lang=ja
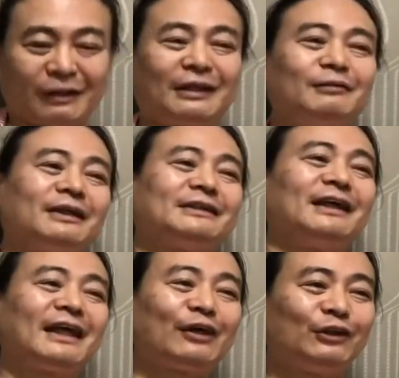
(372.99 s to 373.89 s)
私には
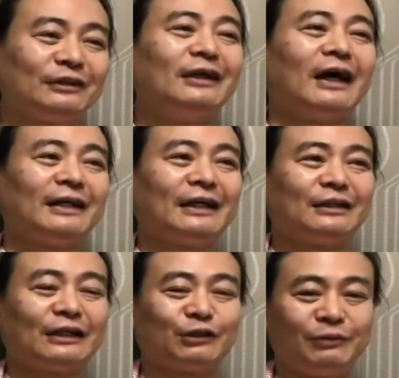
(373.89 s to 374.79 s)
1000系より速い
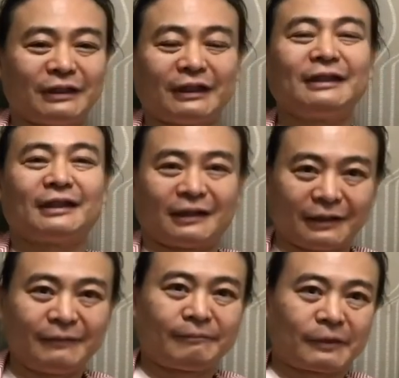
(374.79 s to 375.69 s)
アルゴリズムってないんだか
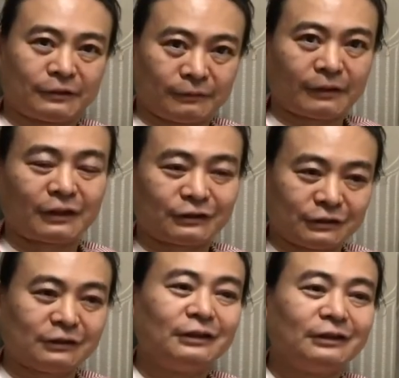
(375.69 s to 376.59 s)
らでしょ。ただ
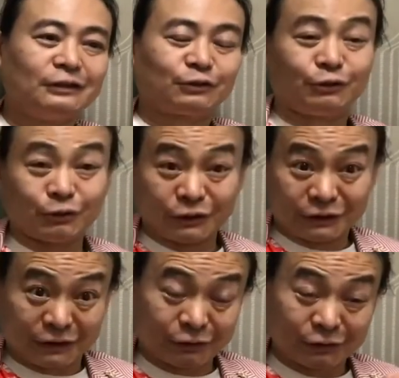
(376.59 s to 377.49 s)
し挑
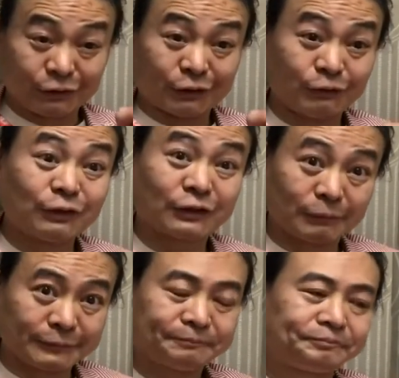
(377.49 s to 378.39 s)
戦してくれるのは
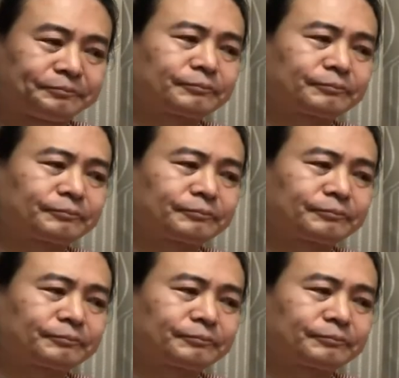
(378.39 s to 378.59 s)
ウェルカム。